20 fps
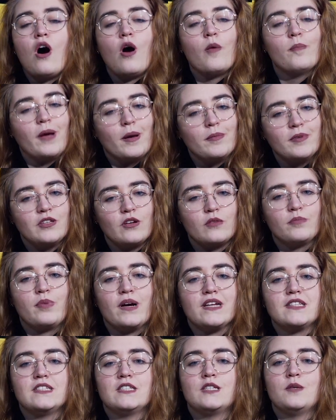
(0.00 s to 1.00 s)
en permettant de
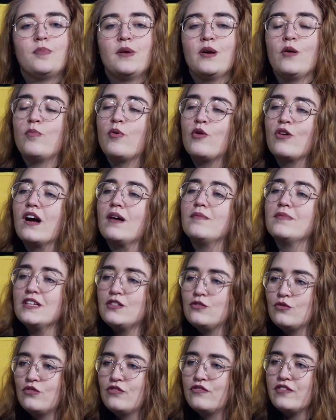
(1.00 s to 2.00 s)
participer aux programmes
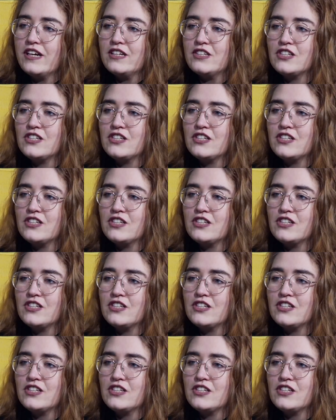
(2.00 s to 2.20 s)
nationaux